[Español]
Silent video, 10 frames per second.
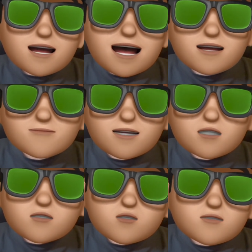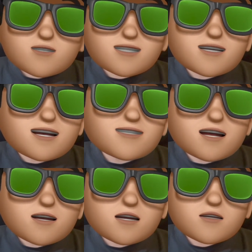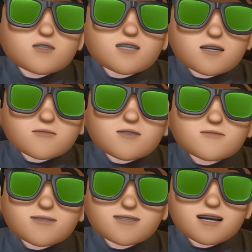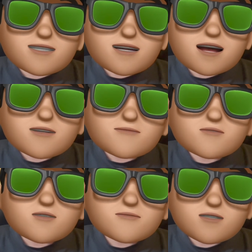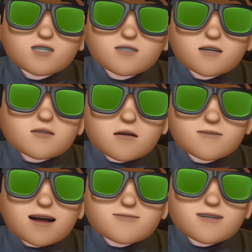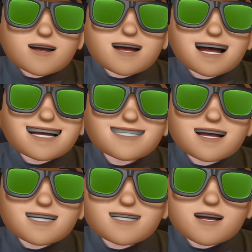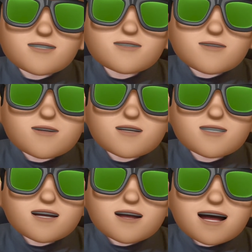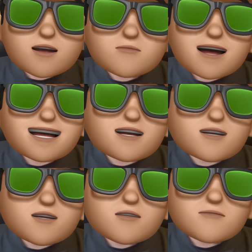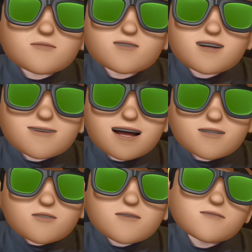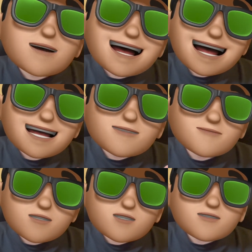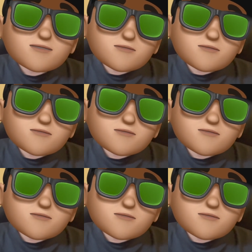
Además, los costes de transacción se reducen bastante ya que el fondo de inversión compra y vende grandes cantidades de valores en lugar de hacerlo por separado para cada inversor.